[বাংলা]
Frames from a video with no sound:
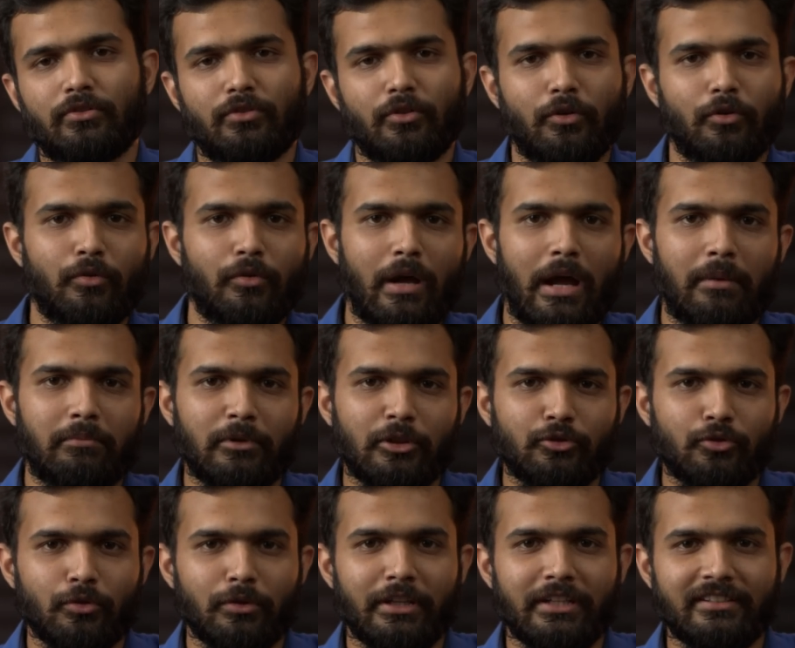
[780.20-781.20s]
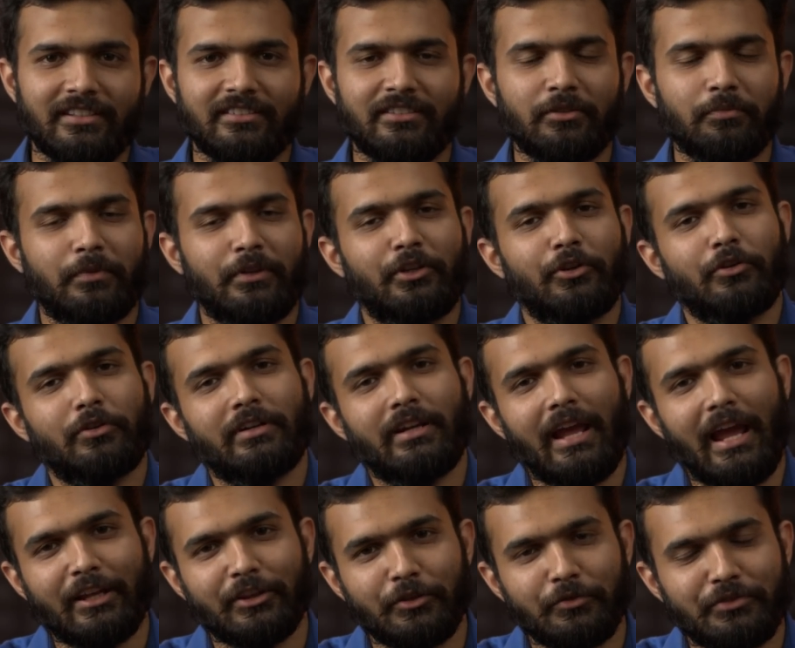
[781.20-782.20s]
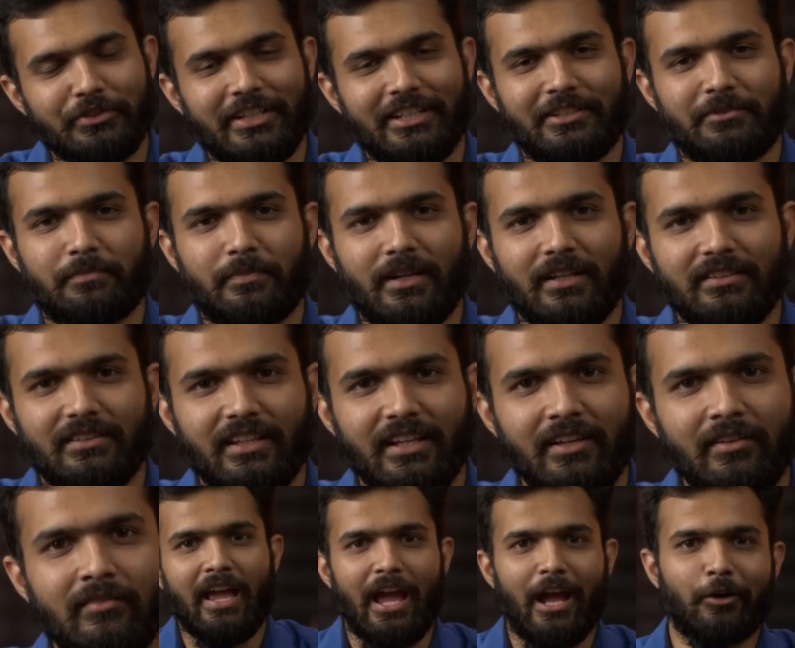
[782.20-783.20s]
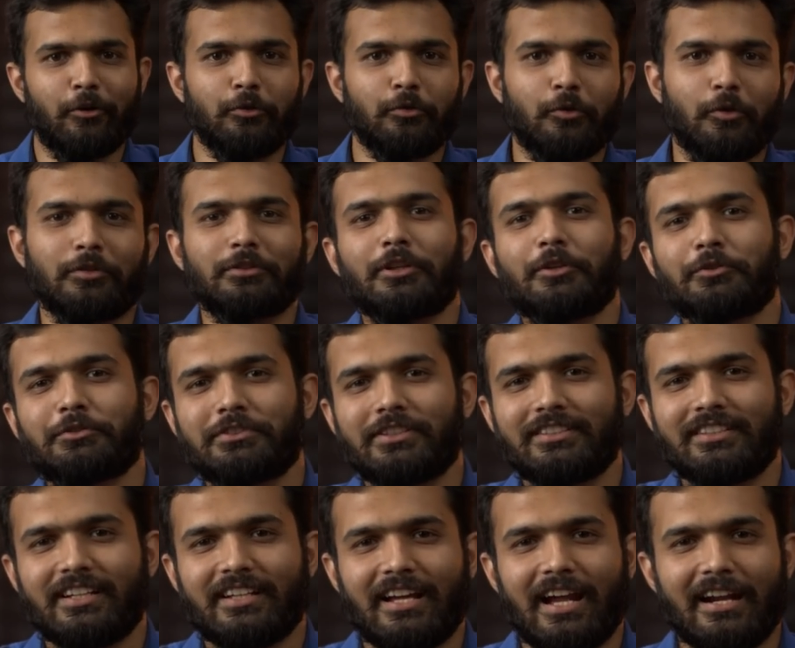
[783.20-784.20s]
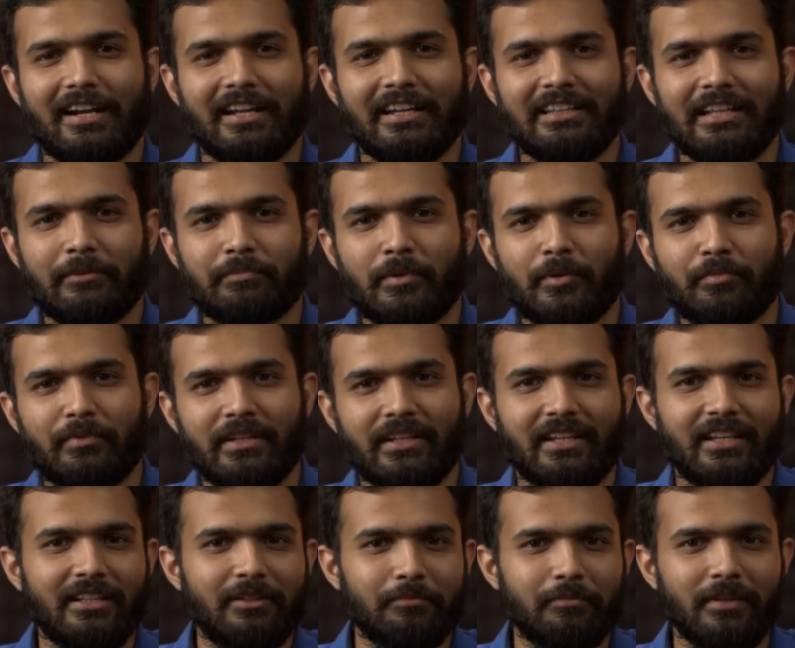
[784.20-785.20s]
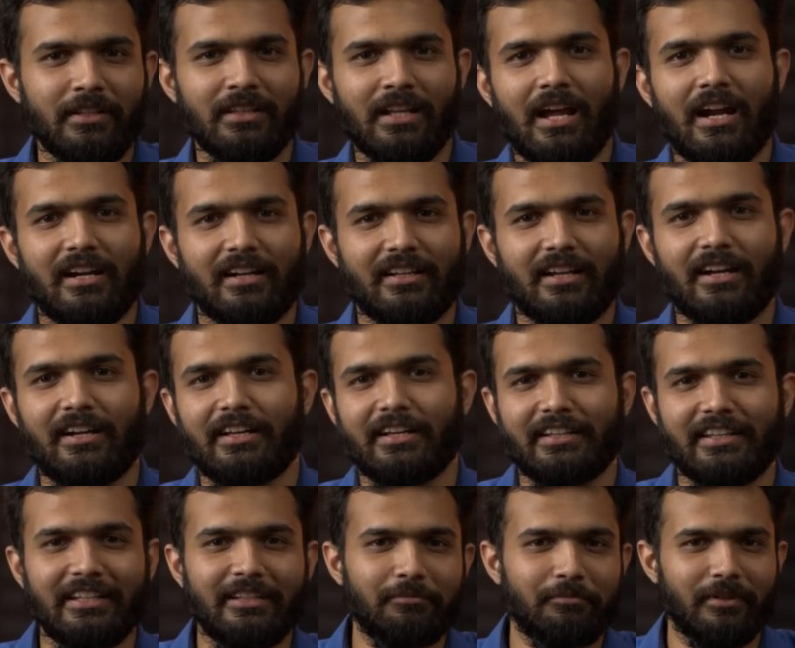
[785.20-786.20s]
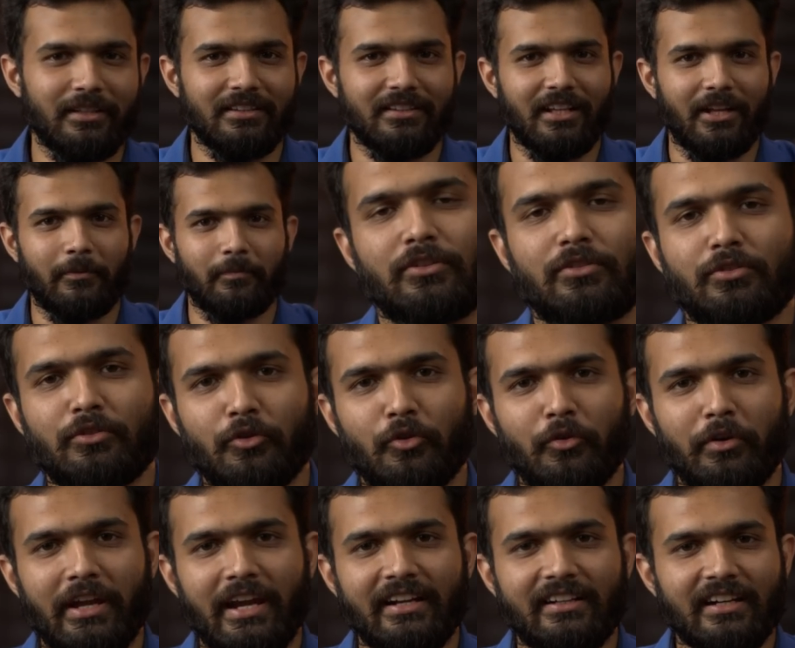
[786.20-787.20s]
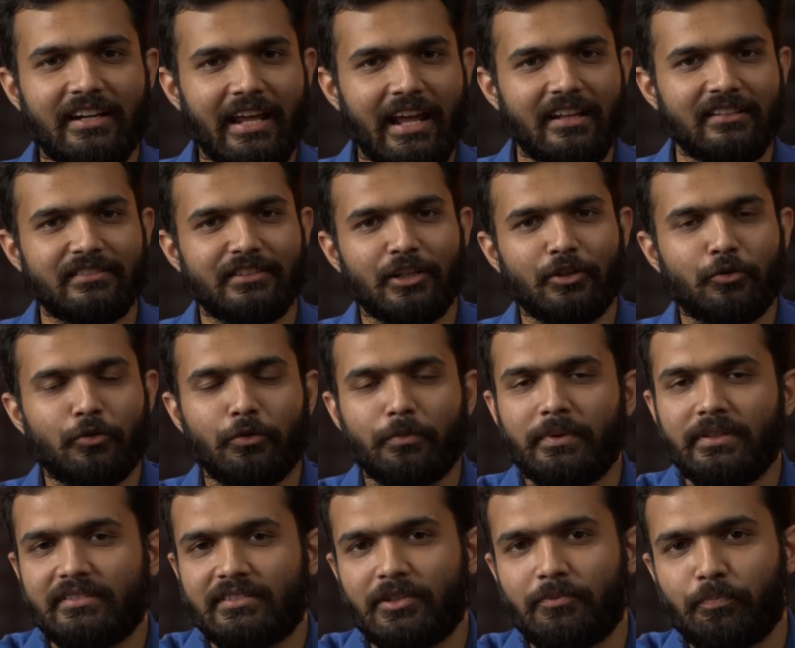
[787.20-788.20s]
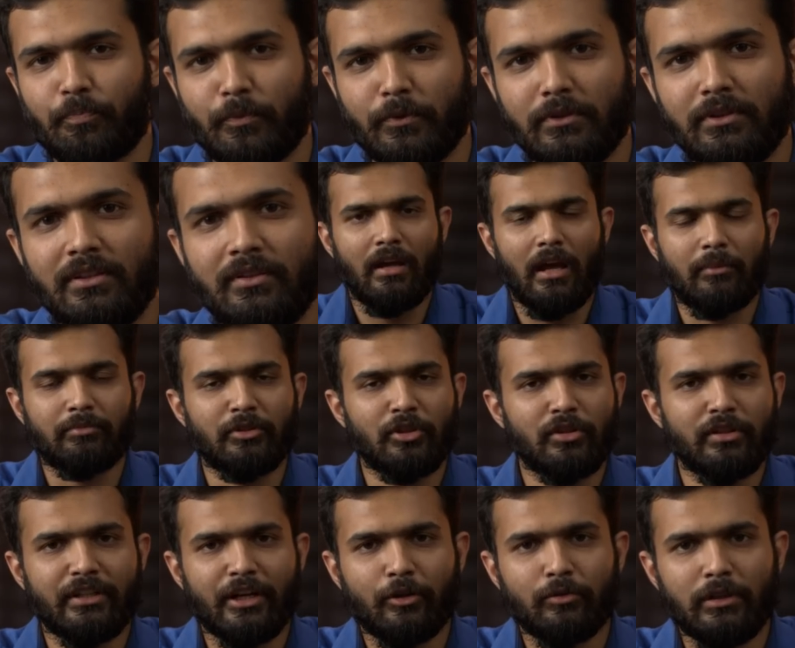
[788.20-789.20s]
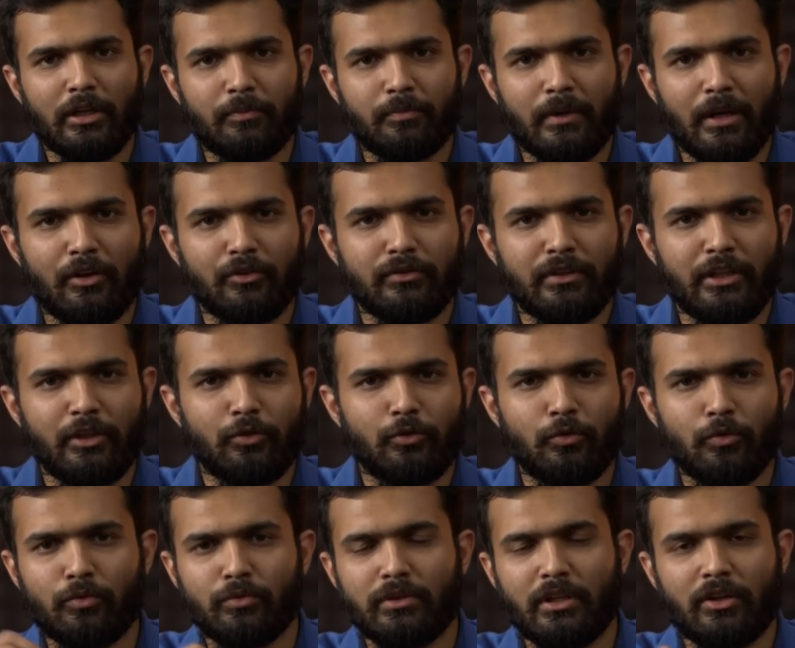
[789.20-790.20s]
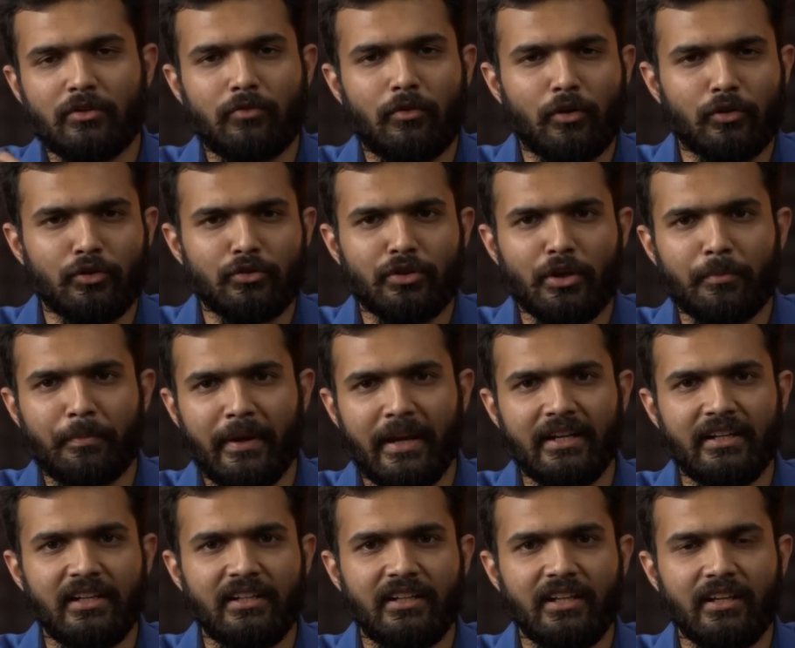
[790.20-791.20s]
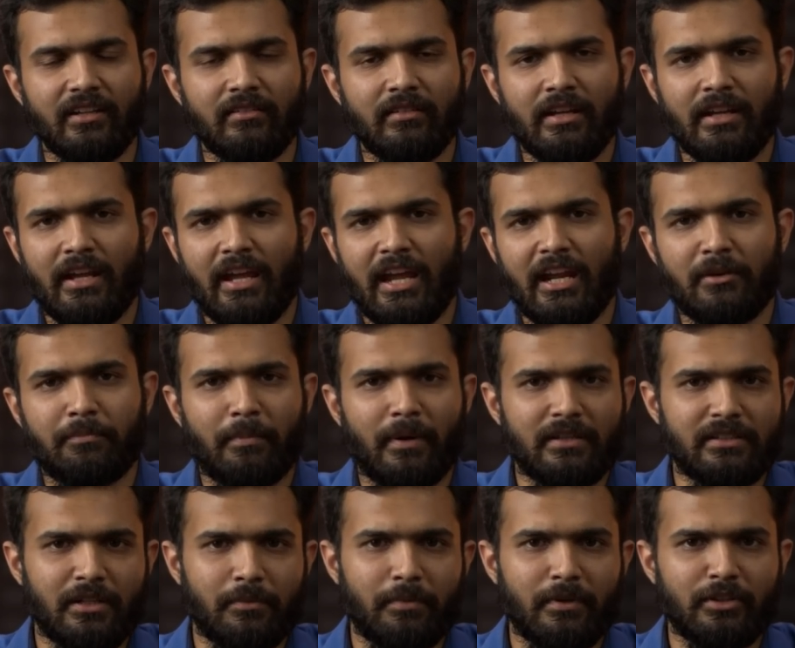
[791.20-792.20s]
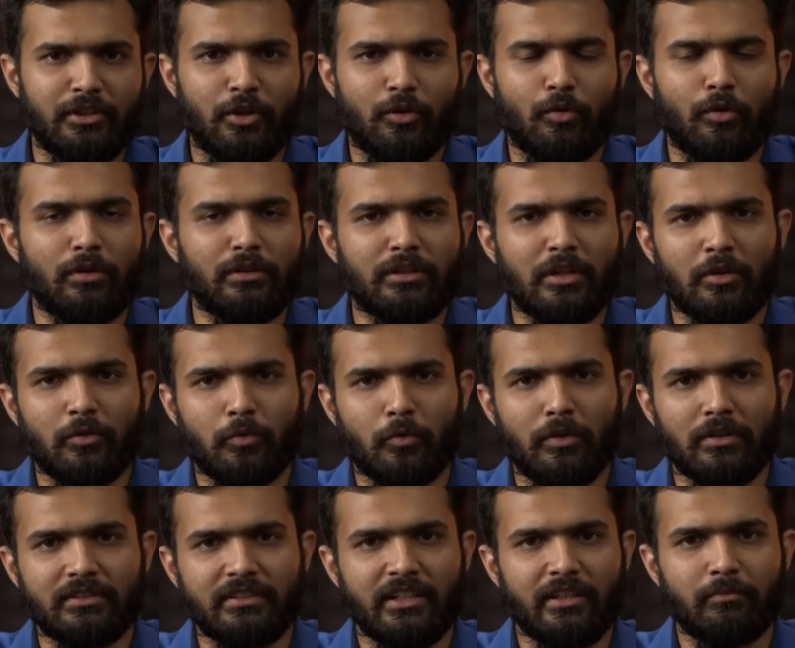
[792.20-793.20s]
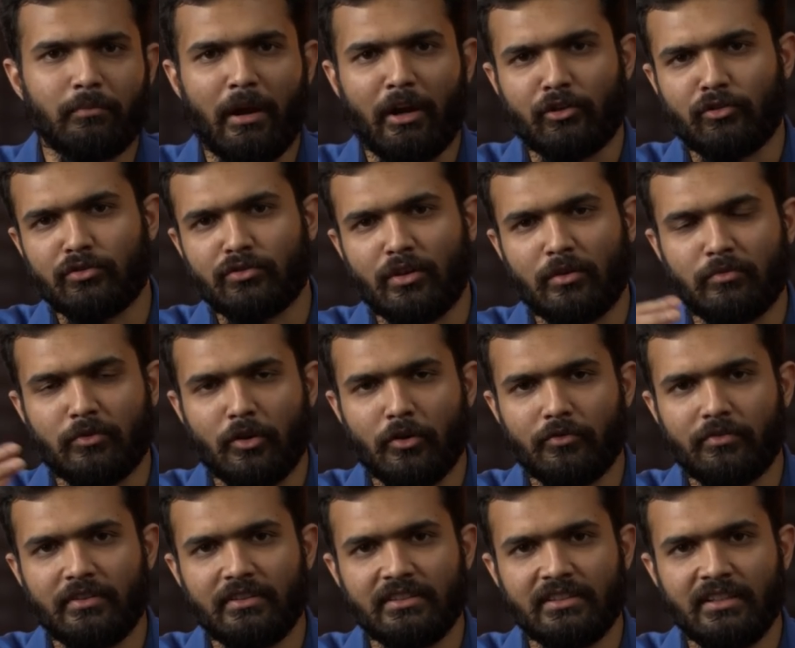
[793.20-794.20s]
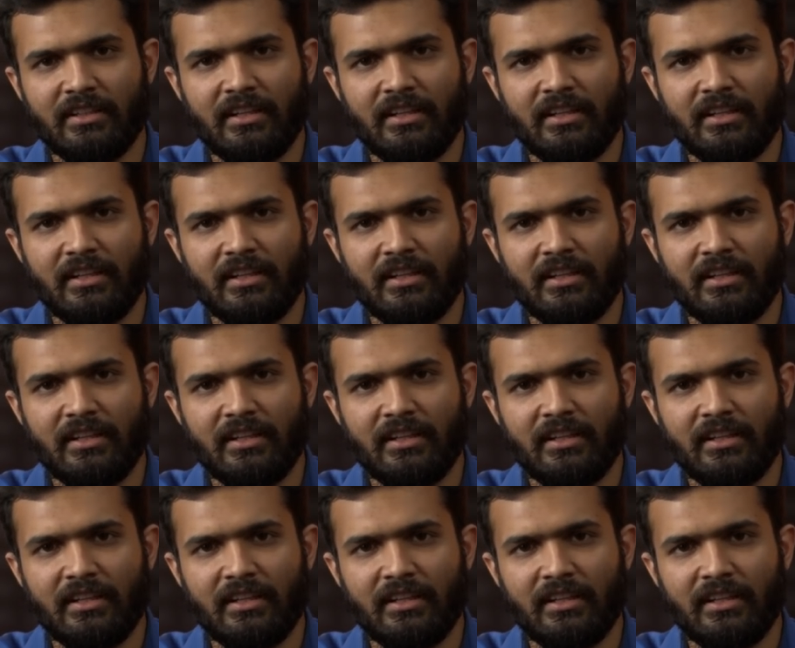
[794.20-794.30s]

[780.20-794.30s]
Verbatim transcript: সো আমরা চলে এসেছি ভিডিওর একদম শেষ প্রান্তে এখন কথা হচ্ছে যে কারা এই ল্যাপটপটি কিনবেন আর কারা কিনবেন না সো এটার অ্যান্সার খুবই সিম্পল আপনি যদি রেগুলার ব্রাউজিং টুকটাক ফটোশপ এডিটিং এর পাশাপাশি কন্টেন্ট ওয়াচিং মাইক্রোসফট অফিস